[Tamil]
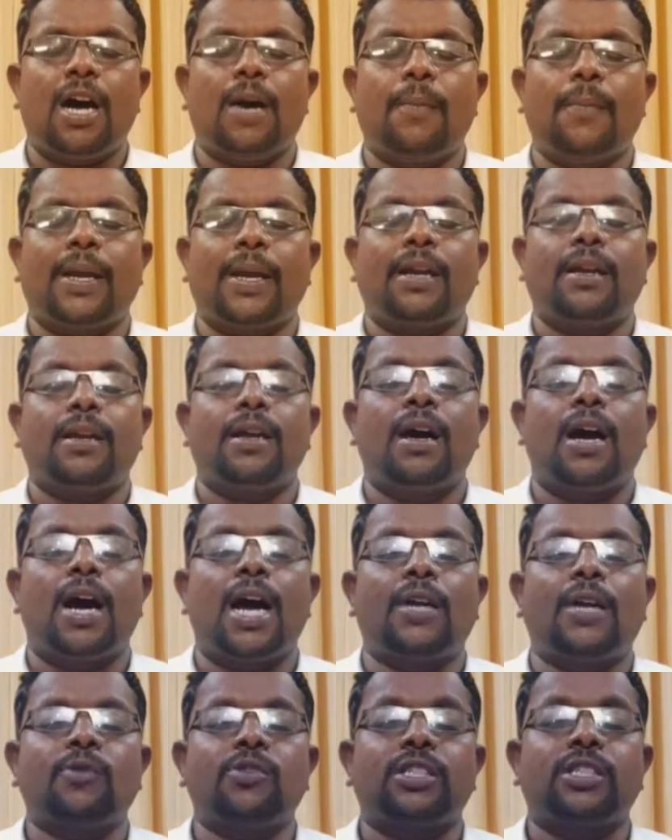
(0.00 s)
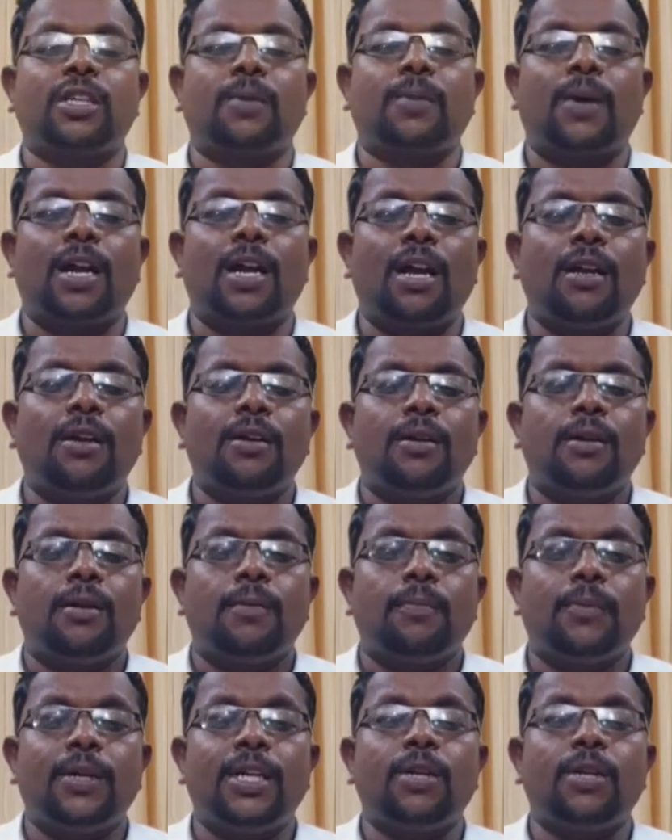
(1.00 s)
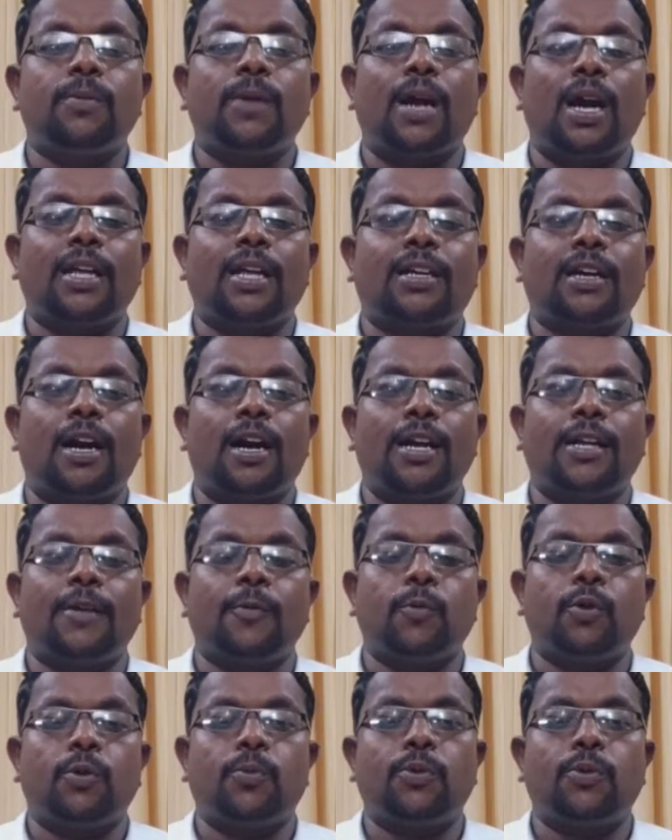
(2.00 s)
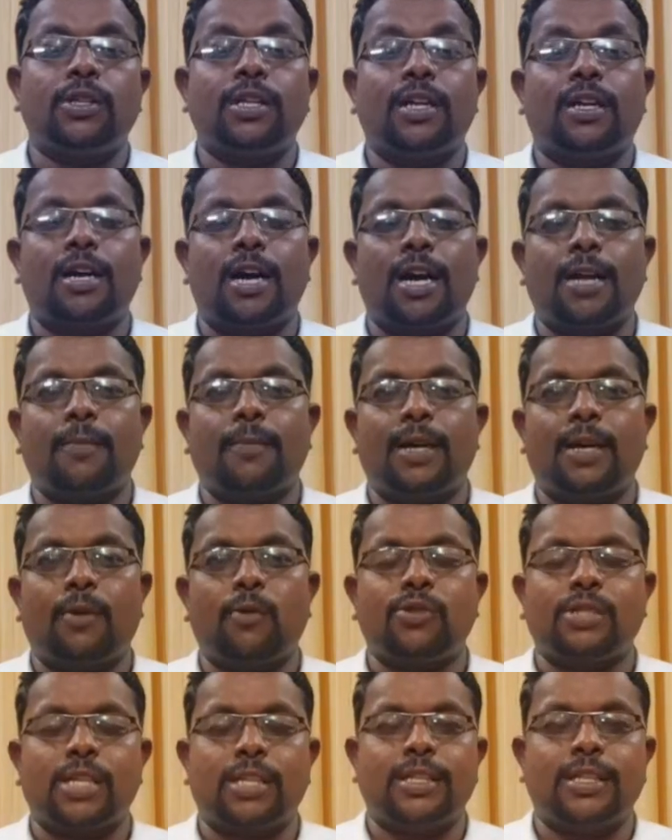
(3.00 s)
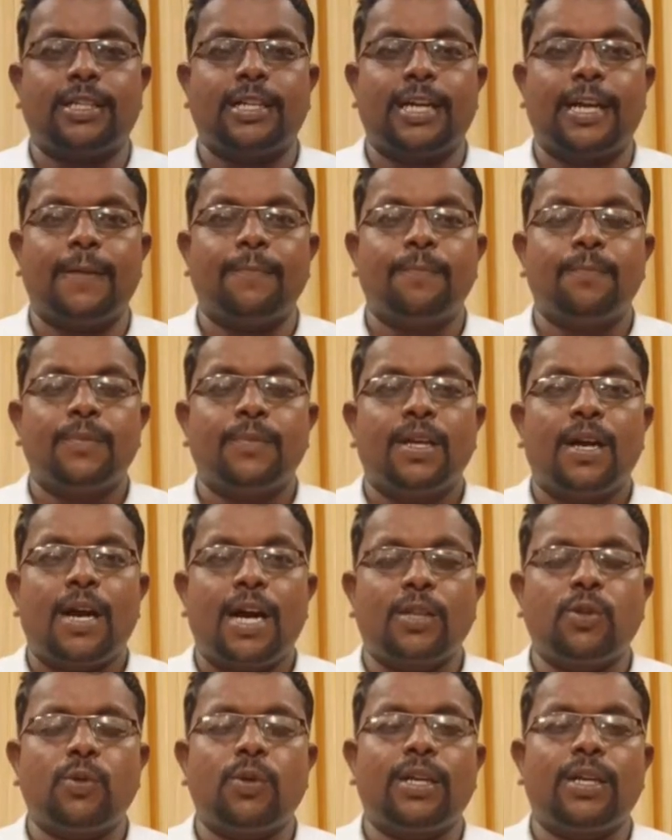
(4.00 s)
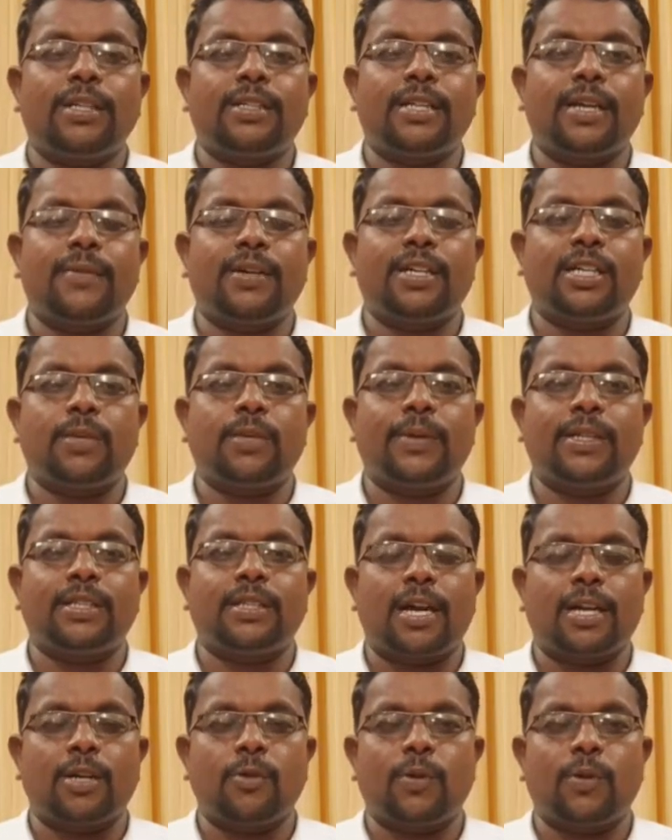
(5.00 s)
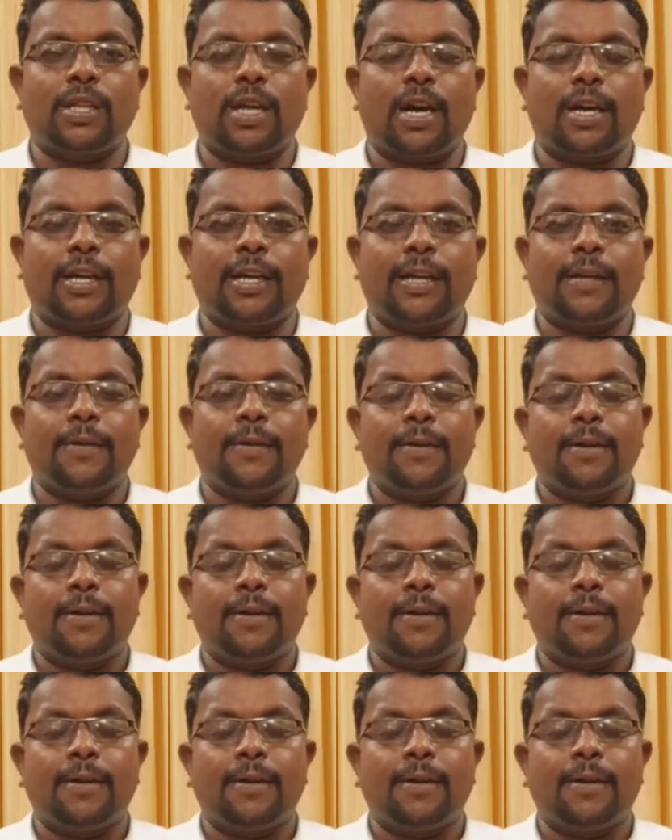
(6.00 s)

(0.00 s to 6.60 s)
ஆமை ஆண்டு உச்சித்தமானால் மீண்டும் நாளை காலை ஒரு புதிய காலை மன்னாவோடு சந்திக்கிறேன் அதுவரை தேவ கிருபை தாங்குவதாக